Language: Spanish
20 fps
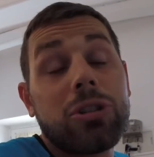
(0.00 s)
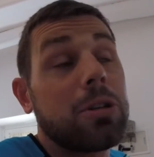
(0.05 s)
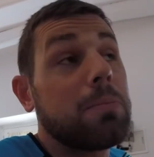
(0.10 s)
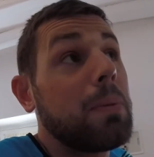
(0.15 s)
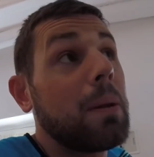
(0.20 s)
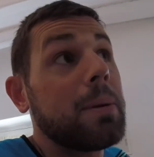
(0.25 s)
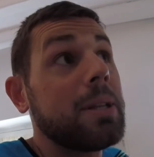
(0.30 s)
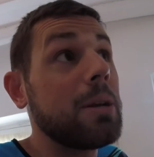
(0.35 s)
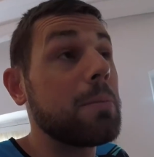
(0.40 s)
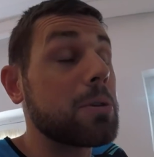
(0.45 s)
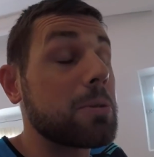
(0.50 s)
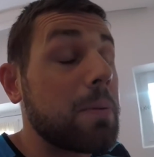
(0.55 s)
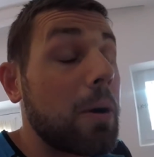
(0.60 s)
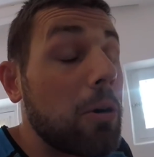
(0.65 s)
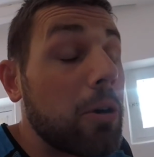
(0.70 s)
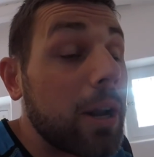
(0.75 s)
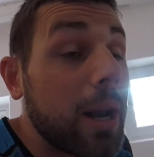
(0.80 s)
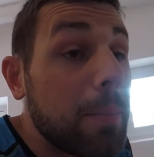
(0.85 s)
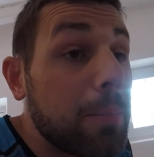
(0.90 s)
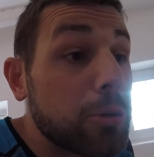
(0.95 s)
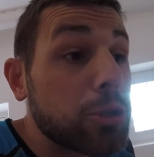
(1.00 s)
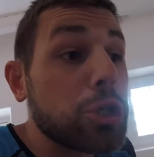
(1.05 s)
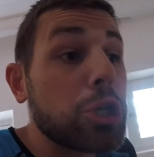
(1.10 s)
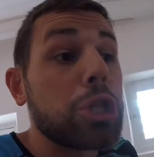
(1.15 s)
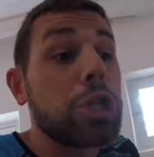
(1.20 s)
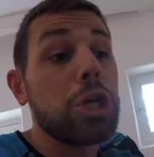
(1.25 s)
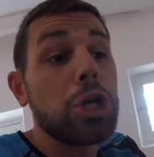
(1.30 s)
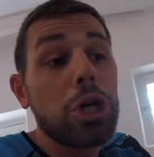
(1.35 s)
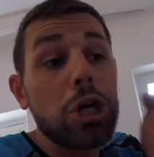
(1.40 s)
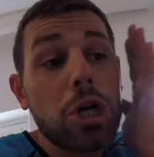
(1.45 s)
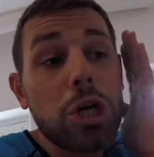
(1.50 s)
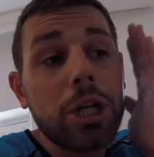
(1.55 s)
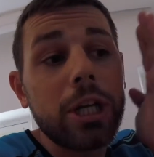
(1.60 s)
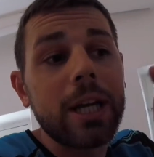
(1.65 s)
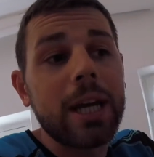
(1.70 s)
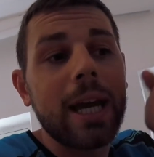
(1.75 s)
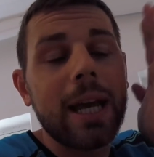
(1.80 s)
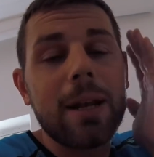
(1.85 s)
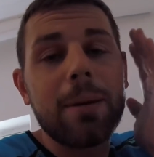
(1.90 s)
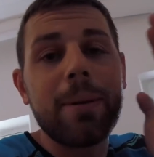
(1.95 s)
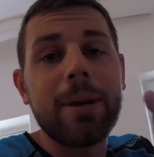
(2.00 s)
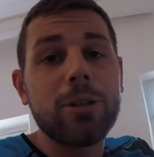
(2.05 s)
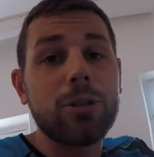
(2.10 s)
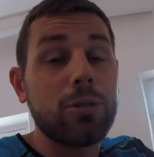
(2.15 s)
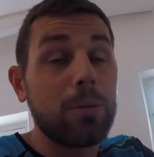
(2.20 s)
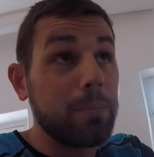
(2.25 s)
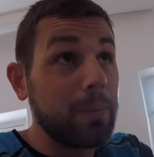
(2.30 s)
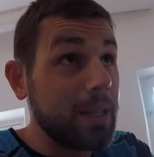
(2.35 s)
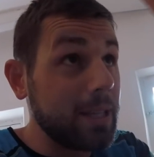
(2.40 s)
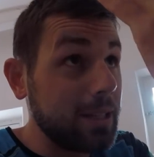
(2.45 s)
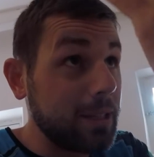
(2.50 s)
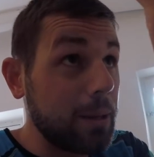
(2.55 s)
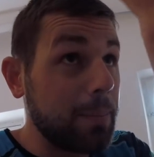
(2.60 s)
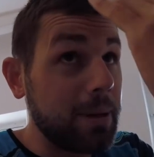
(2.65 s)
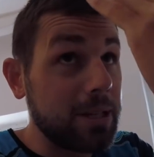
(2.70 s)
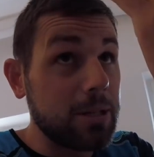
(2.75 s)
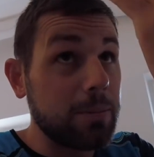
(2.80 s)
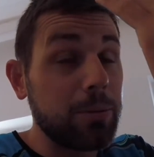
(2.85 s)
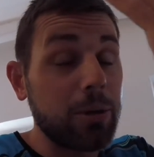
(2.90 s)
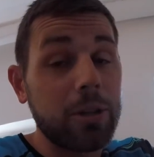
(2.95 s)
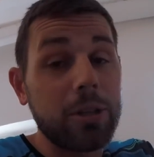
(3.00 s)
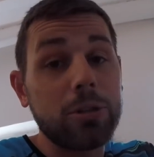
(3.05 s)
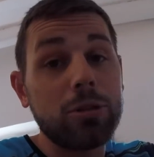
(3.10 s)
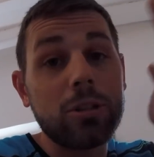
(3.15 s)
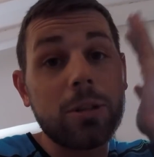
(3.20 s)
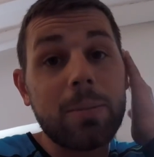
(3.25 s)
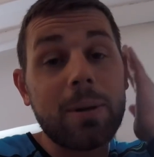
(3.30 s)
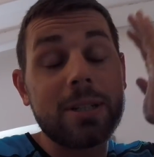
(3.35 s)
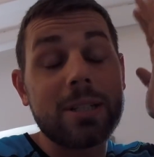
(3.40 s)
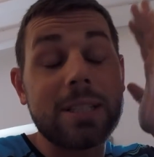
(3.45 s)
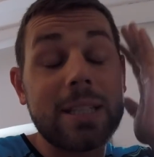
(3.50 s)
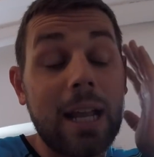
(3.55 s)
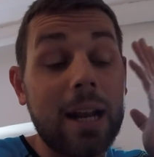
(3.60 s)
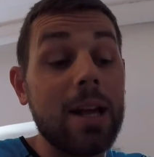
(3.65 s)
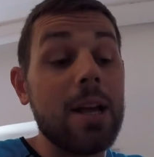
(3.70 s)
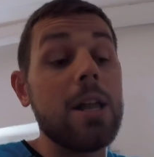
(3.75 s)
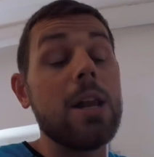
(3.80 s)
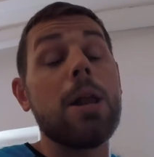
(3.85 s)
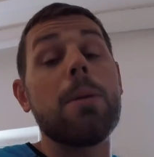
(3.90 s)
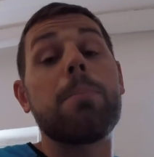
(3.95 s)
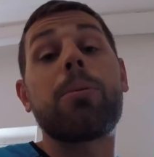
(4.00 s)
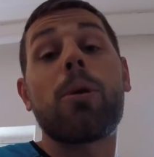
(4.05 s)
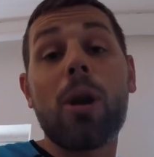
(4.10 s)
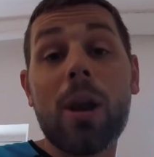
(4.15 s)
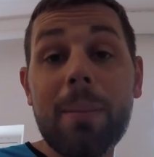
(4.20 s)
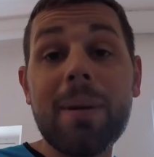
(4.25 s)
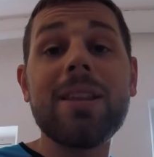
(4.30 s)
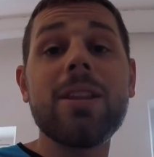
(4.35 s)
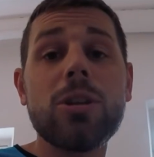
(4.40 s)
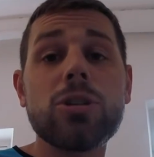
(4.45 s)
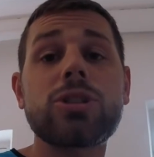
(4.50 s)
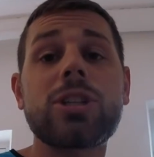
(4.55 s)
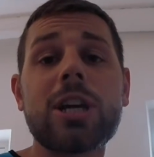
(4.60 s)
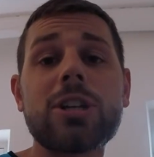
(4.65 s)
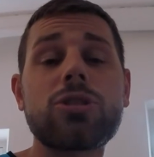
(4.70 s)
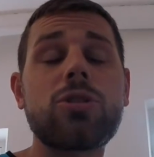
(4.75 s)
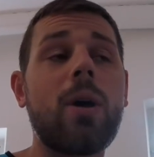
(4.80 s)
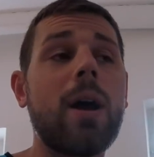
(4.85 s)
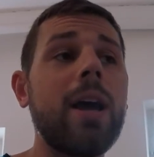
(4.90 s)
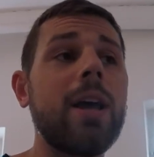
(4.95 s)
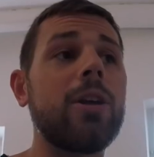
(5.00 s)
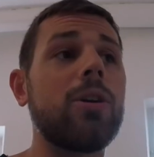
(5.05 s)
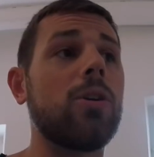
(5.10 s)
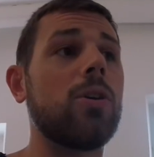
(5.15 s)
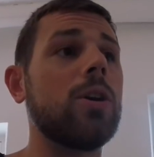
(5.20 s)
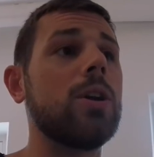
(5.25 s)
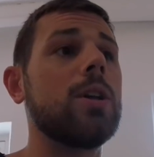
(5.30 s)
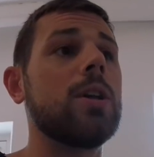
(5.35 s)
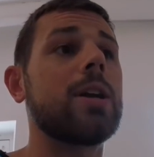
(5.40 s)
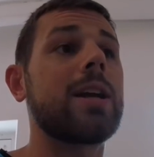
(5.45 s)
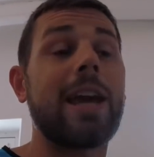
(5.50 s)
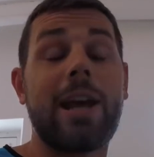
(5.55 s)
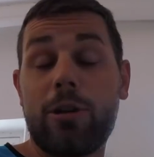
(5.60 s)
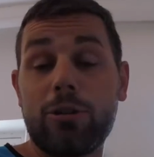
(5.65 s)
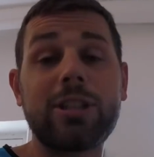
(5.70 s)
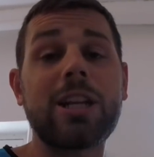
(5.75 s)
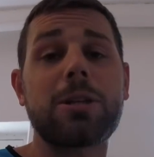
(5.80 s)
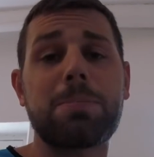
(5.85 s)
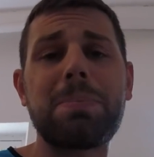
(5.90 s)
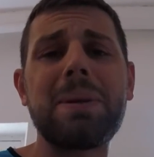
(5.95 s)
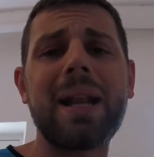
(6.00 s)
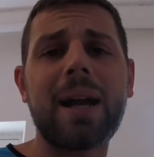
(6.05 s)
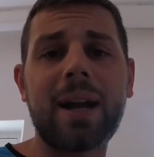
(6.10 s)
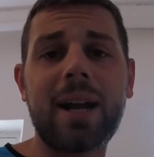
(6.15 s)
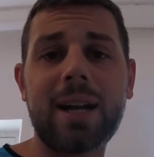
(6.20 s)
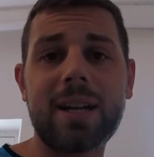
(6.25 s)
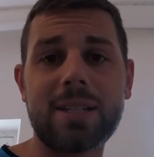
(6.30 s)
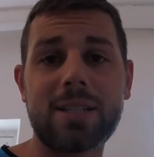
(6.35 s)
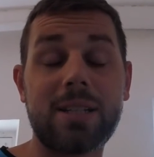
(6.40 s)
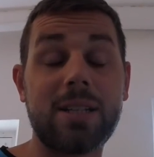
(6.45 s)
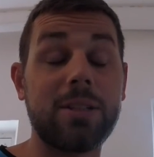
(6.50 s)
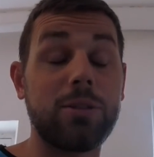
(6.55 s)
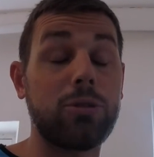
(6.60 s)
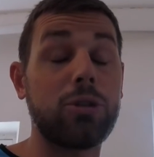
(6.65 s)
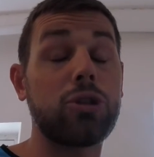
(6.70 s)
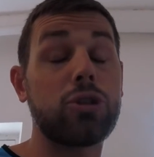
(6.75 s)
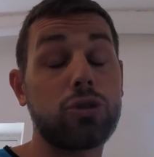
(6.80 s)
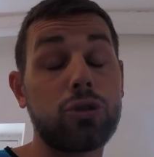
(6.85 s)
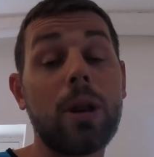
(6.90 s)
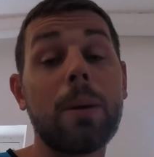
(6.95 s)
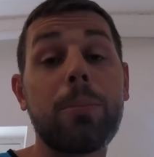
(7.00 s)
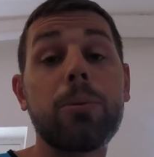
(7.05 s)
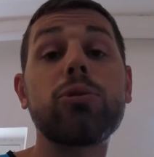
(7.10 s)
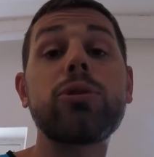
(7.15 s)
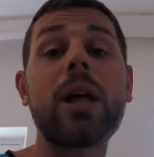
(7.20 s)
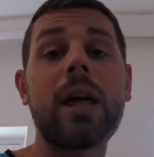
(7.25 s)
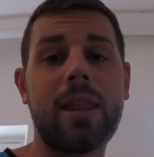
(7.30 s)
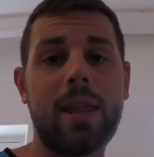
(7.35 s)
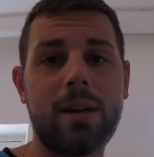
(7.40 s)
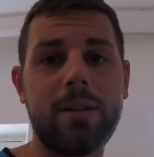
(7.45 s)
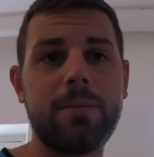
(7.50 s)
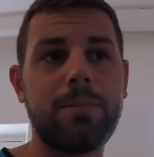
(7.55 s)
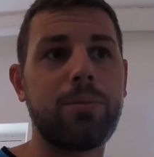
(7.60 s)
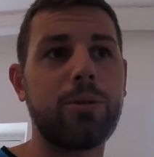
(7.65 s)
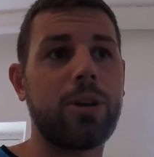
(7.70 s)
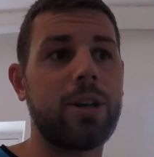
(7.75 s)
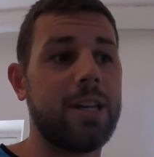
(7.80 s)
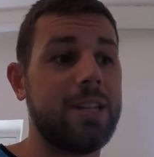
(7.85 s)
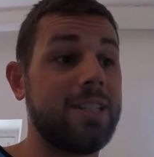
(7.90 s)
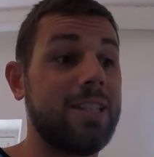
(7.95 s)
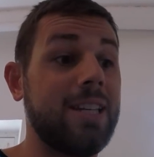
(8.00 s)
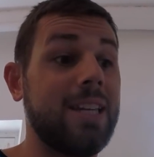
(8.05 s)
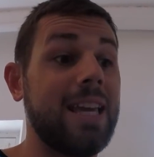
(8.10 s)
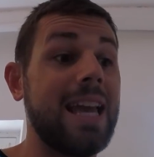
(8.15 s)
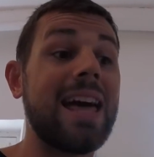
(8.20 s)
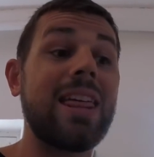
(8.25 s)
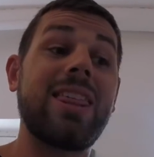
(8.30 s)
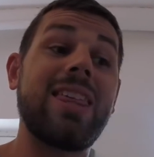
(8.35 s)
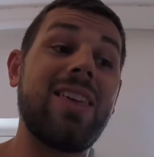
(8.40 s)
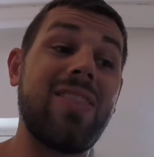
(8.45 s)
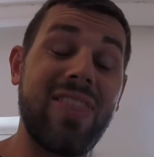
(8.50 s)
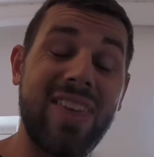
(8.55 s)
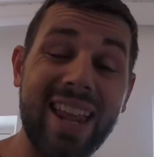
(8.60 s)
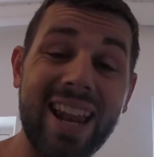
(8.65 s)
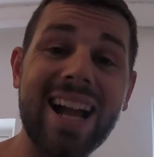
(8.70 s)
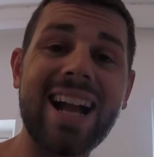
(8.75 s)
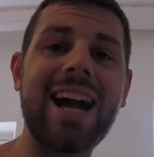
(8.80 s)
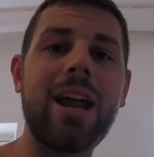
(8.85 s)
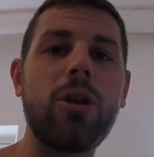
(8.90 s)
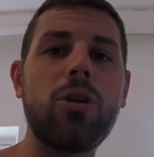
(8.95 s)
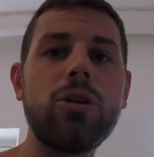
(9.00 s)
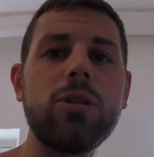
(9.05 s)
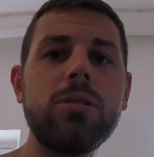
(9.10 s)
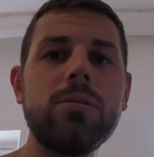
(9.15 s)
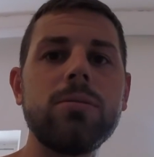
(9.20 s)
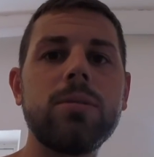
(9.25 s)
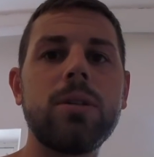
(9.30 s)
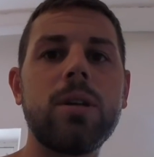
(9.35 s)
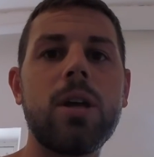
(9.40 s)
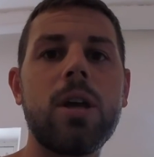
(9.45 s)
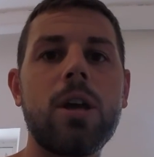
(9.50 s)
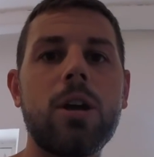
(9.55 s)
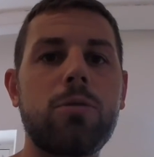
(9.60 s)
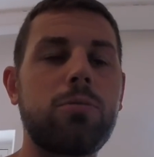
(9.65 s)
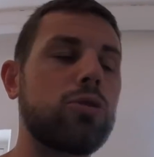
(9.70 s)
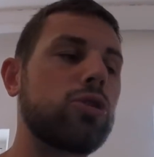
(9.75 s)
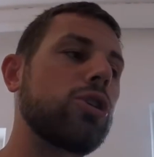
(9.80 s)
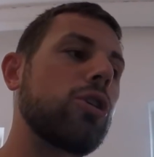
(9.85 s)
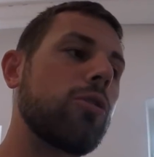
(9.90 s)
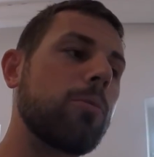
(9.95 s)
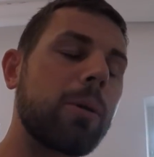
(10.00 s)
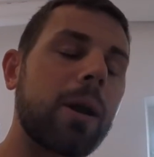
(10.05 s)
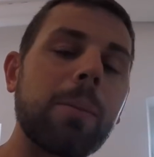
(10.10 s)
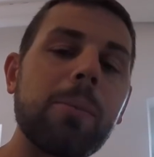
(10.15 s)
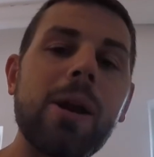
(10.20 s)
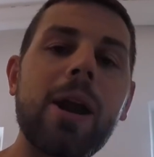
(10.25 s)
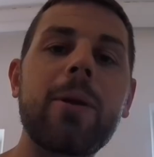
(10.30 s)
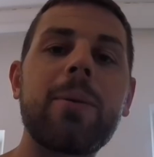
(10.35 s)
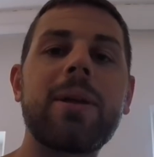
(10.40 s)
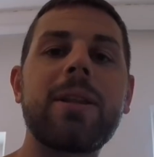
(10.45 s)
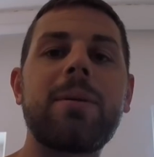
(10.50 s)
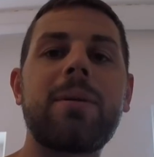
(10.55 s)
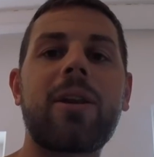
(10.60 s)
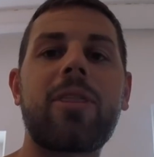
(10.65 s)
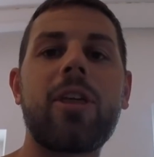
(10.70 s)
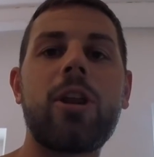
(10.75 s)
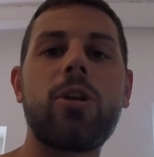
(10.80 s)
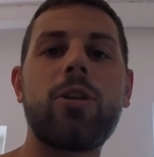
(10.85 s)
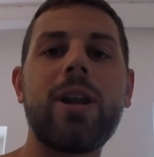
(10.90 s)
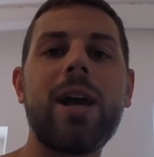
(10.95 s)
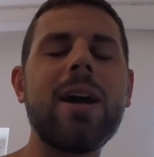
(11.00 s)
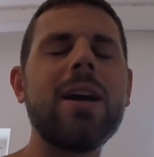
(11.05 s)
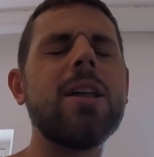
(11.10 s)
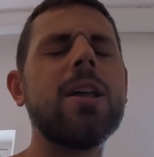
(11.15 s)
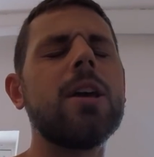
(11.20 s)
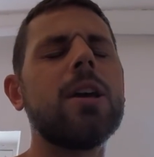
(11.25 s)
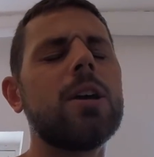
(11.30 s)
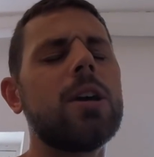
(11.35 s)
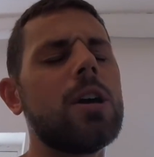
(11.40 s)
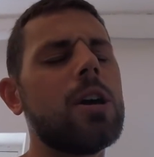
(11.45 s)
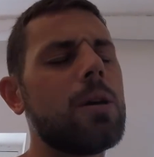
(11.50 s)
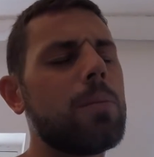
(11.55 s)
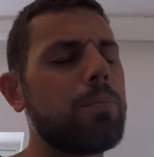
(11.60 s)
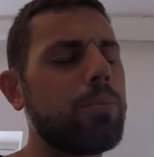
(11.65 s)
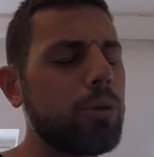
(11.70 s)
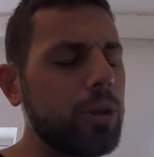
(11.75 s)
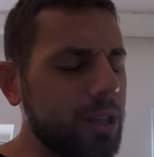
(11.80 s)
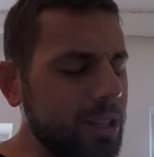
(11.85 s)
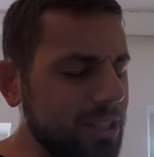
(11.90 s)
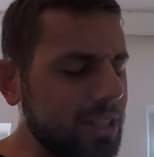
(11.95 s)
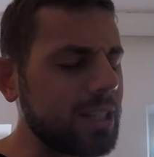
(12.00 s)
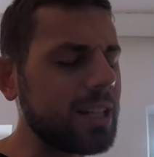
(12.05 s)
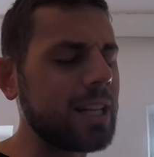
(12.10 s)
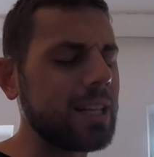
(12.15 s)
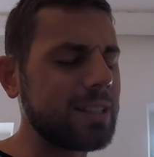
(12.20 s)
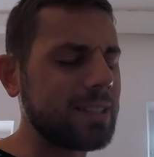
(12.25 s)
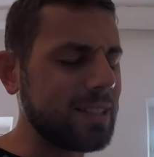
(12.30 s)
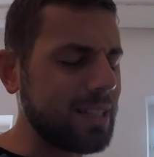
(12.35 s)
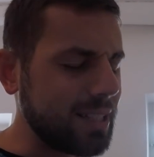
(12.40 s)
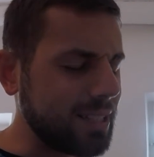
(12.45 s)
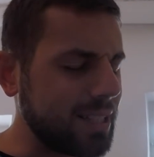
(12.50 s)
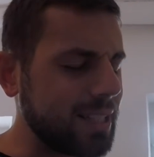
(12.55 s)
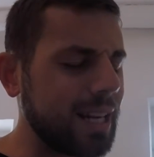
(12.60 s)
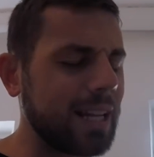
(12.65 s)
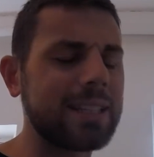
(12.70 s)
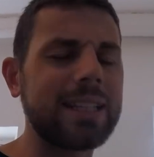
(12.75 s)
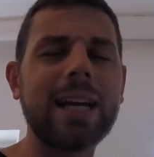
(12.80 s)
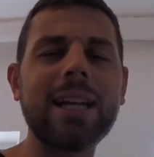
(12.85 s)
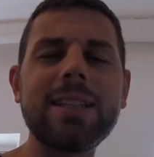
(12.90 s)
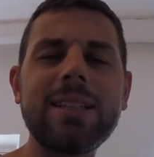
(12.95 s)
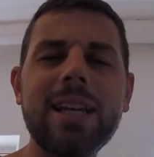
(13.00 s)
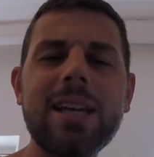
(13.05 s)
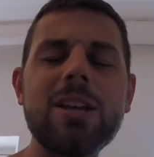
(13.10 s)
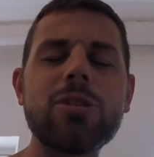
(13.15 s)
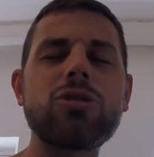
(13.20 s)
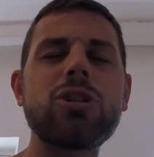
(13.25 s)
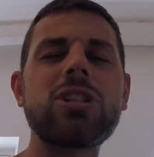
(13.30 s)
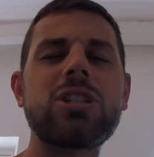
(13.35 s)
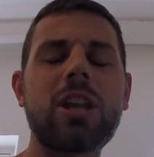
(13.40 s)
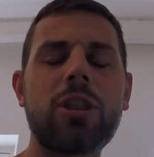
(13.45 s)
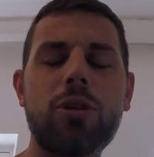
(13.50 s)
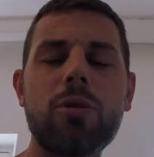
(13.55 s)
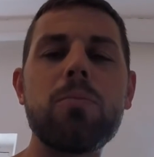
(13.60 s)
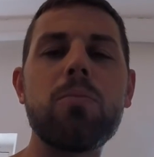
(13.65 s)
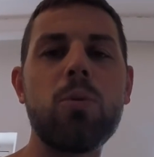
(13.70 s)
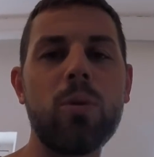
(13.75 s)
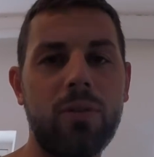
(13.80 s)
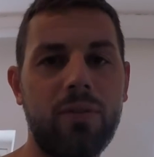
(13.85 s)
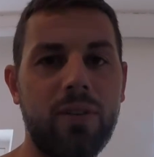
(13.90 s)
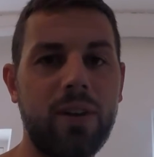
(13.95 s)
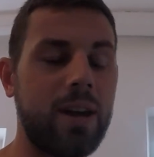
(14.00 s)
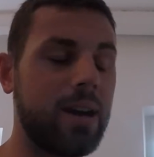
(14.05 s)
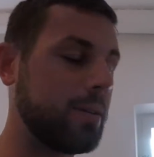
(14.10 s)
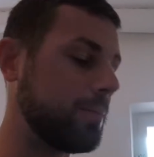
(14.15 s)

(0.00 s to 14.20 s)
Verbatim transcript: simplemente pues para coger la posición y que el viento en vez de te pase por dentro te pase tal. Problema de los cascos aero que no transpiran casi, entonces es una putada, porque si hiciera calor, como nos hizo por ejemplo el Norman de Barcelona, puedes deshidratarte y es una sensación muy fea.